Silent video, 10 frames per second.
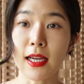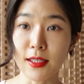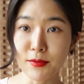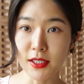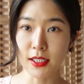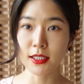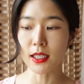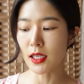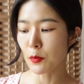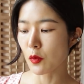다림질을
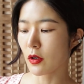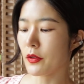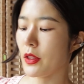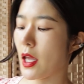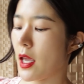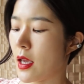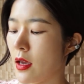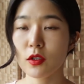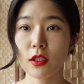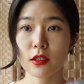시작해 볼 건데
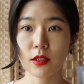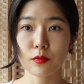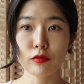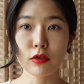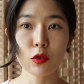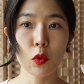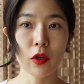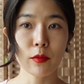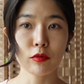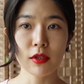먼저 이제
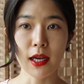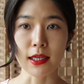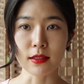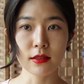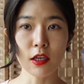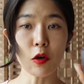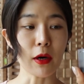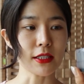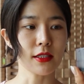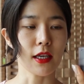물통에 물을 가득
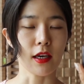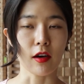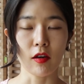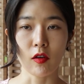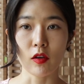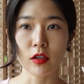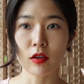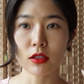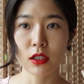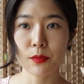채워왔어요. 어,
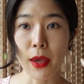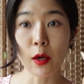이거는